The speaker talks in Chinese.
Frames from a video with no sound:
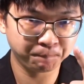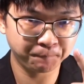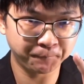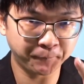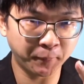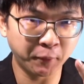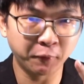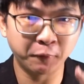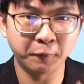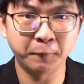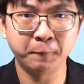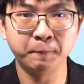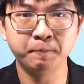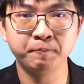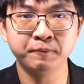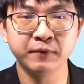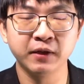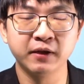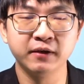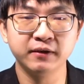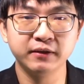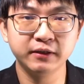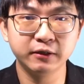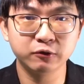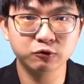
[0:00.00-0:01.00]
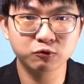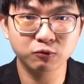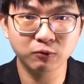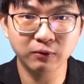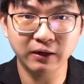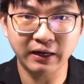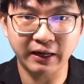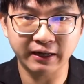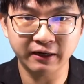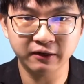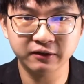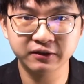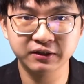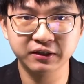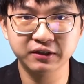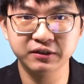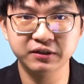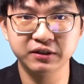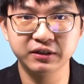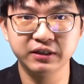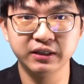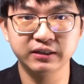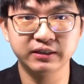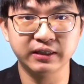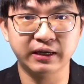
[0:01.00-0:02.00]
不，耶稣来到这个
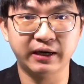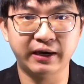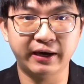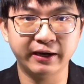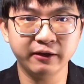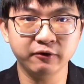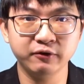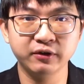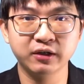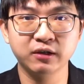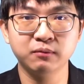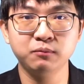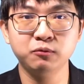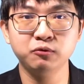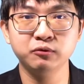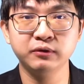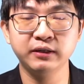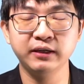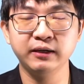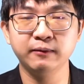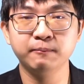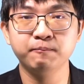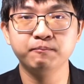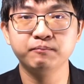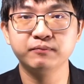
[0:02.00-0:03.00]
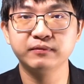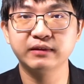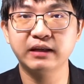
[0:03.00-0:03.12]
世界上还有一个目的，